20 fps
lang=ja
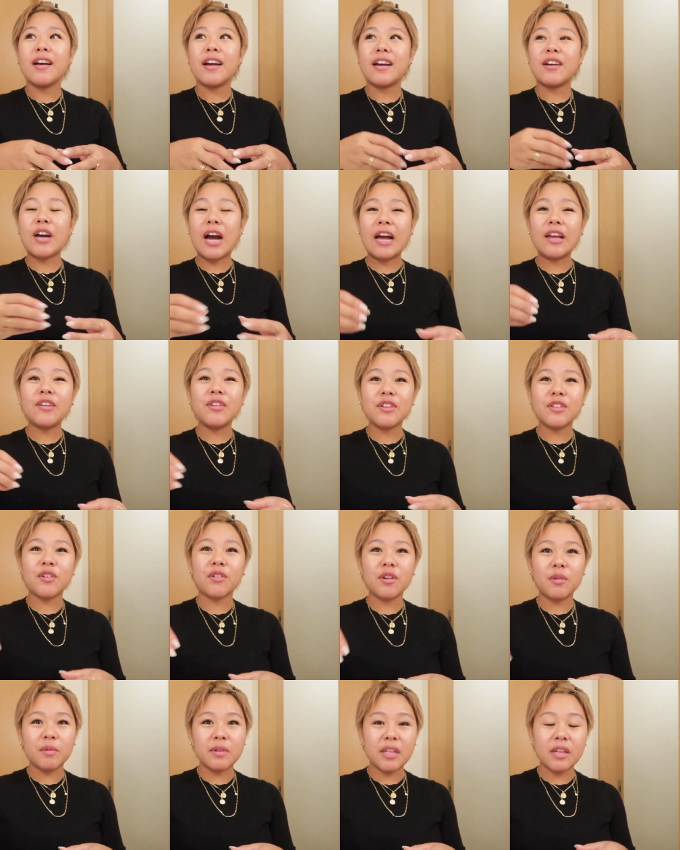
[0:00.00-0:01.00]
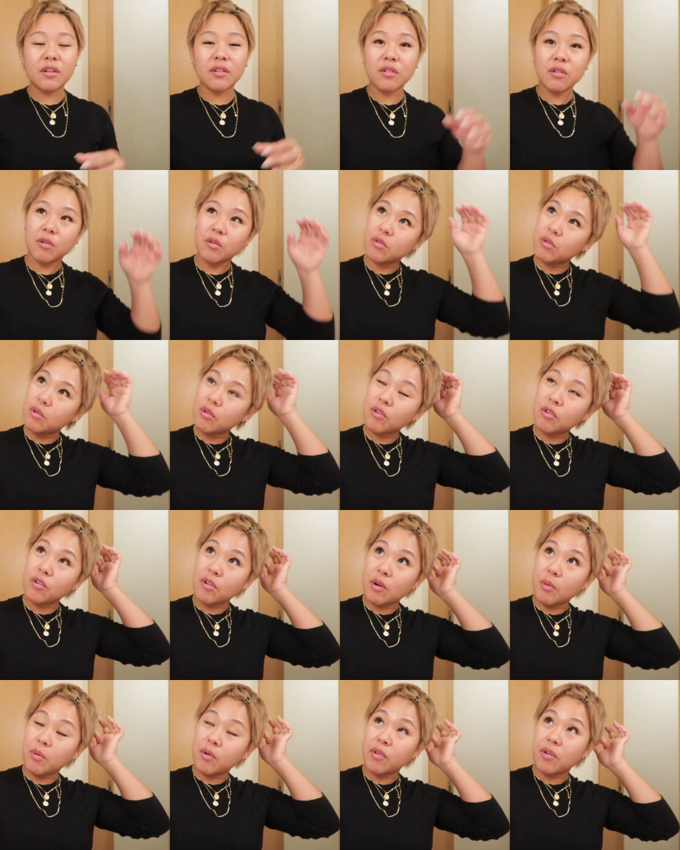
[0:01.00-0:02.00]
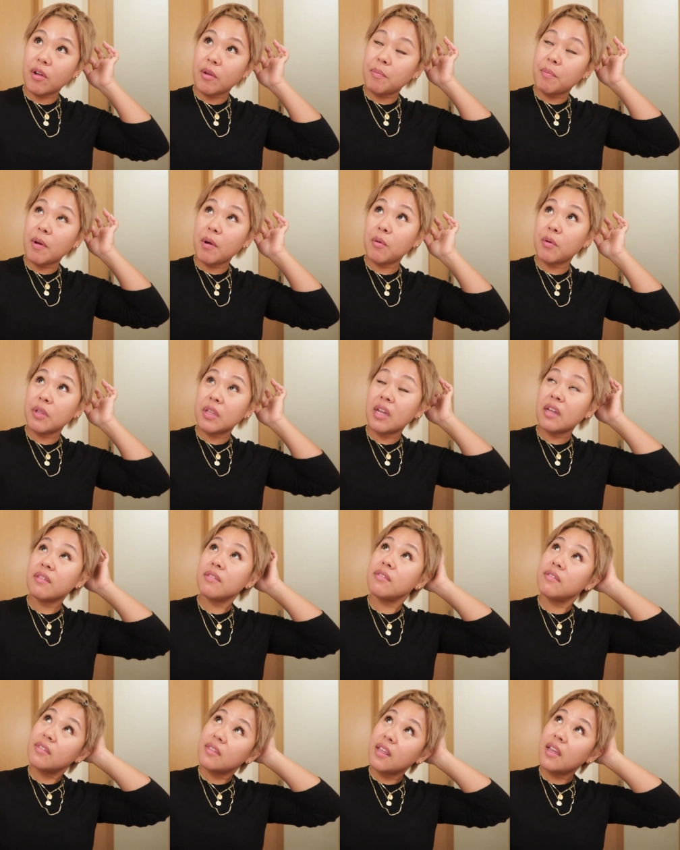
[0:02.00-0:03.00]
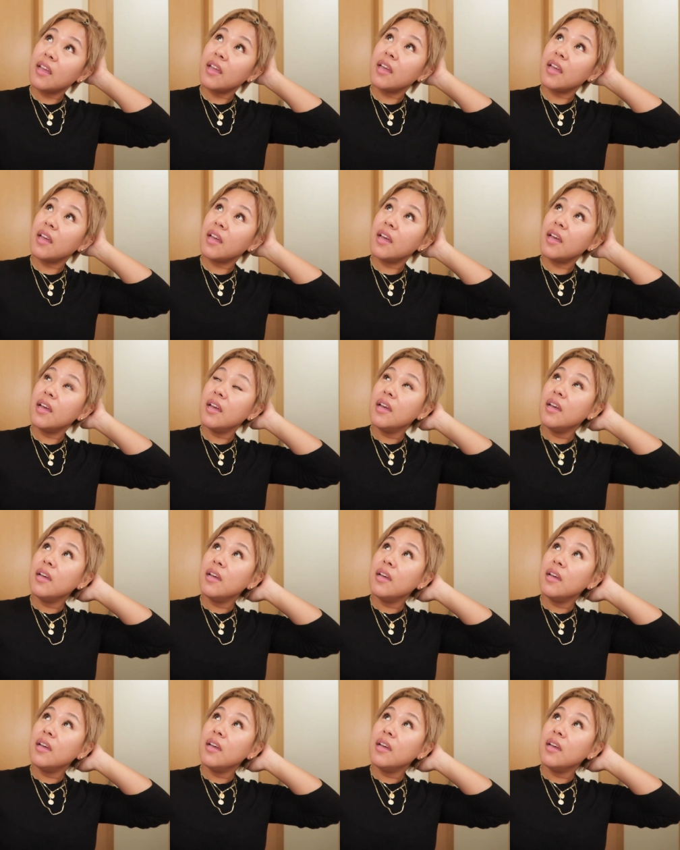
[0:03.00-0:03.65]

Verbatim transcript: うかゆいところにも手と届くようなものとかいっぱい置いてあって